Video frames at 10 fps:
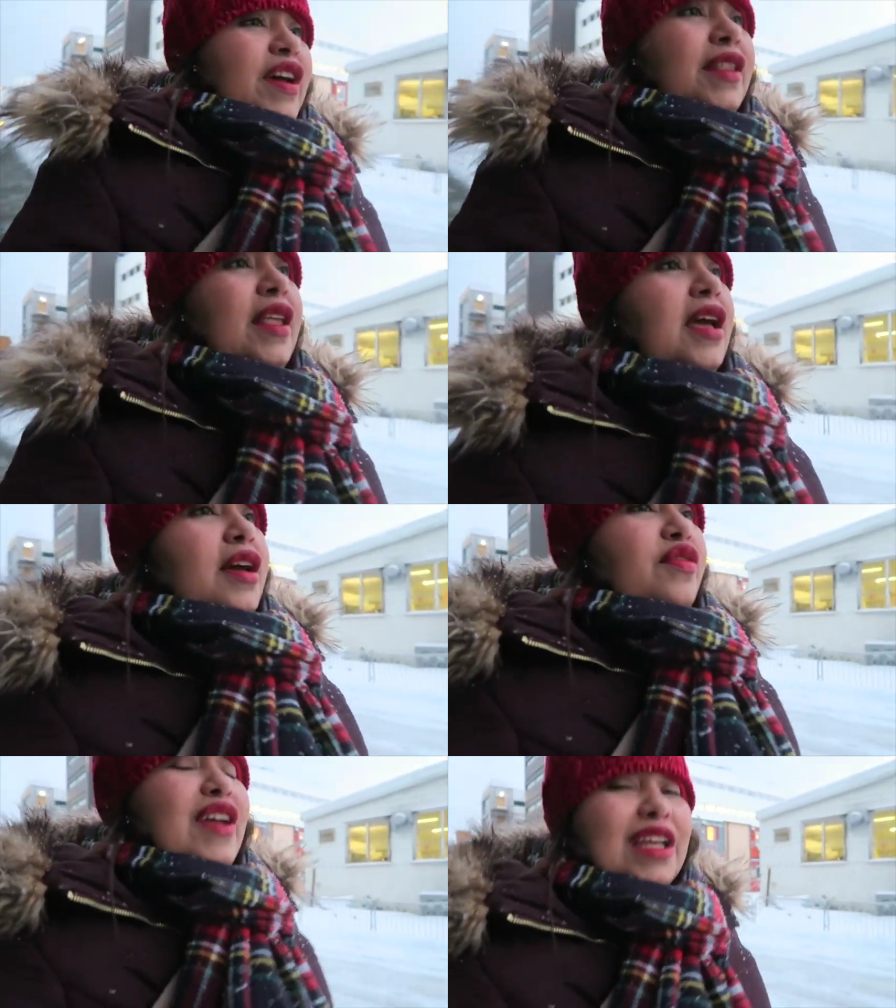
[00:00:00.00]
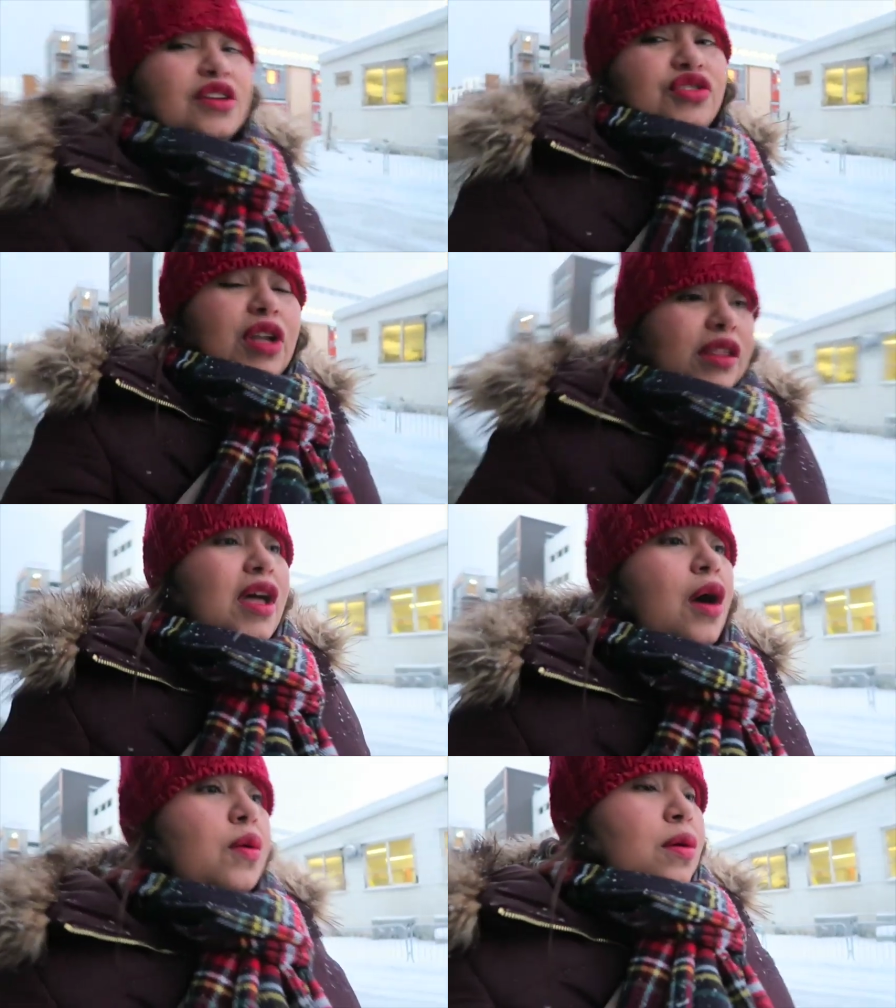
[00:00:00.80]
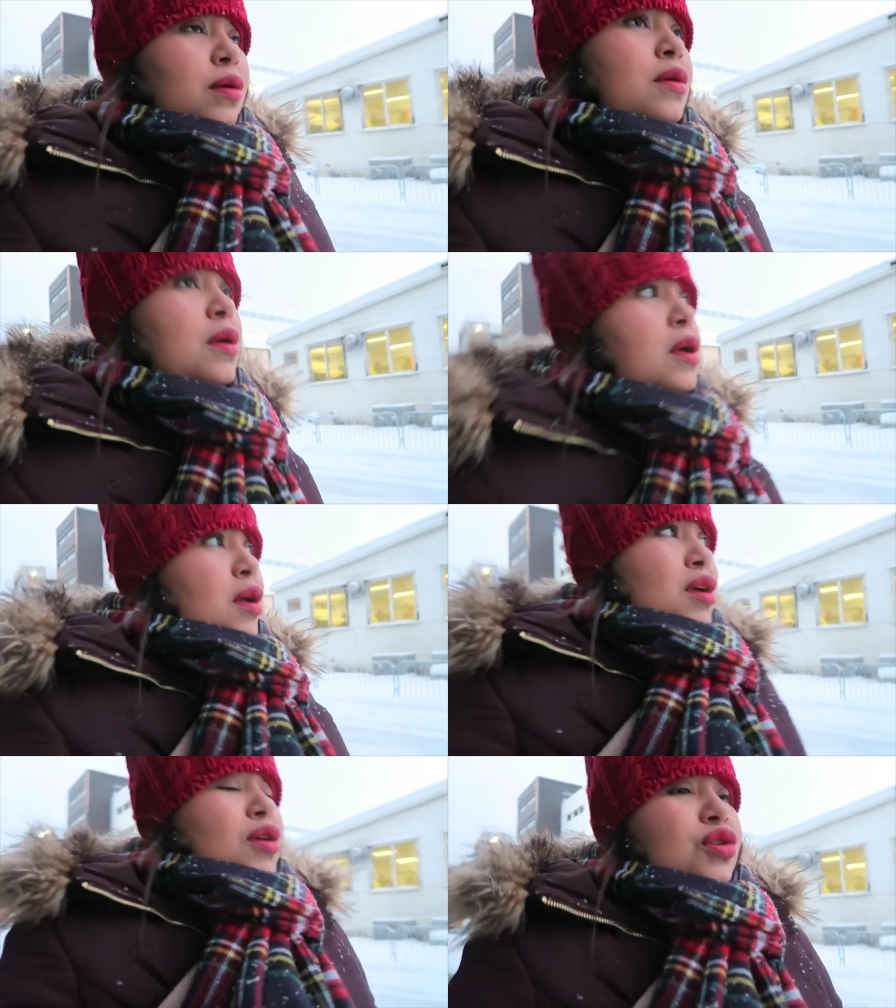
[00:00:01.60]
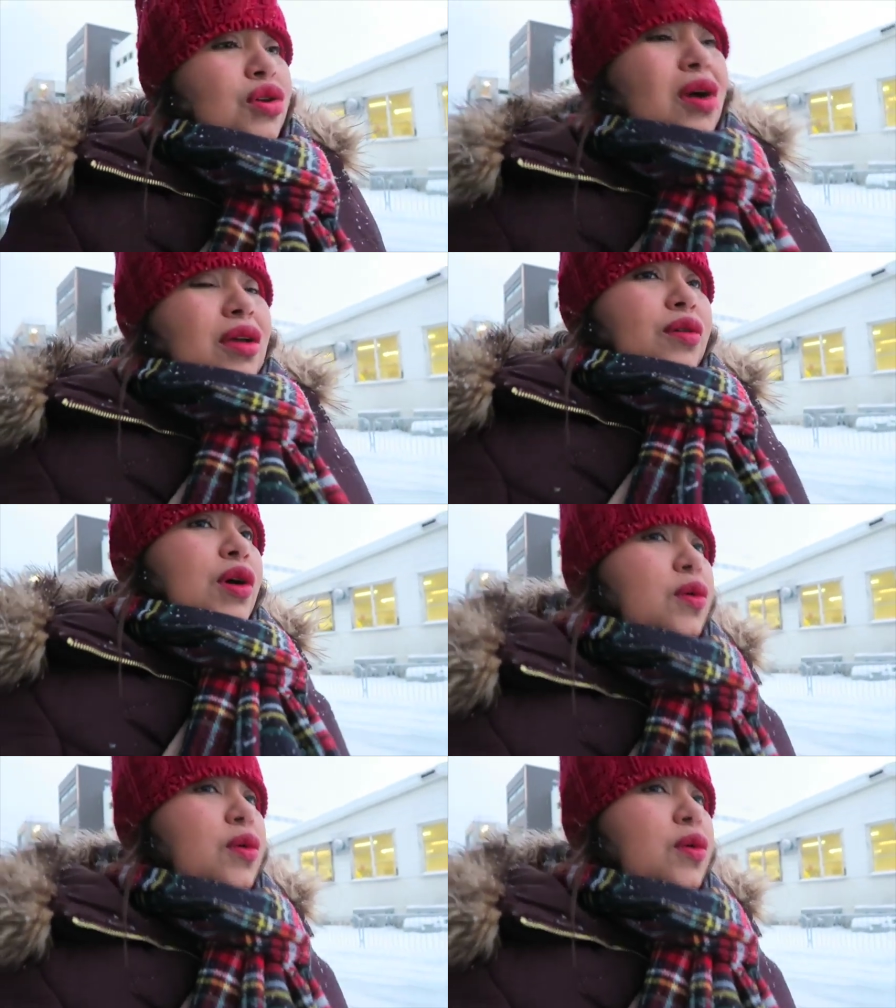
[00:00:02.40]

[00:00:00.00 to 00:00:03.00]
vai ter feirinha de Natal. Só que eu